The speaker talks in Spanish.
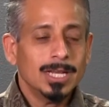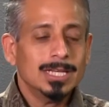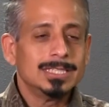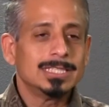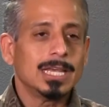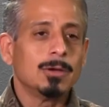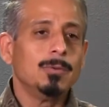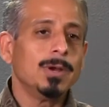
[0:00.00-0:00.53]

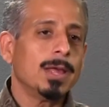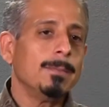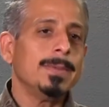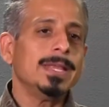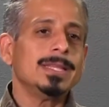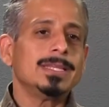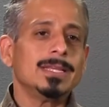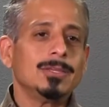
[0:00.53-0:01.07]

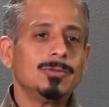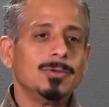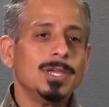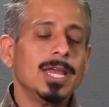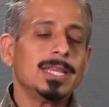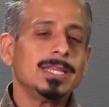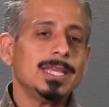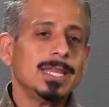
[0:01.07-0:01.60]
Seguramente tú
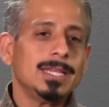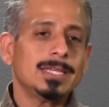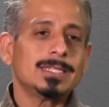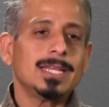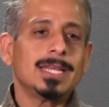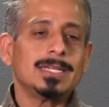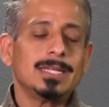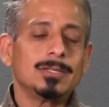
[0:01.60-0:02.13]
ya tienes
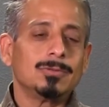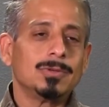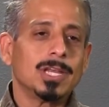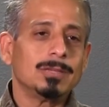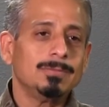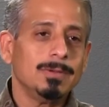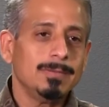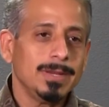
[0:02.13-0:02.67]
las
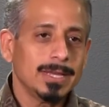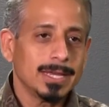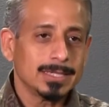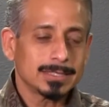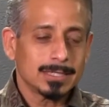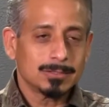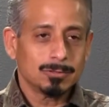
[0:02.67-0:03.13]
lecturas bíblicas que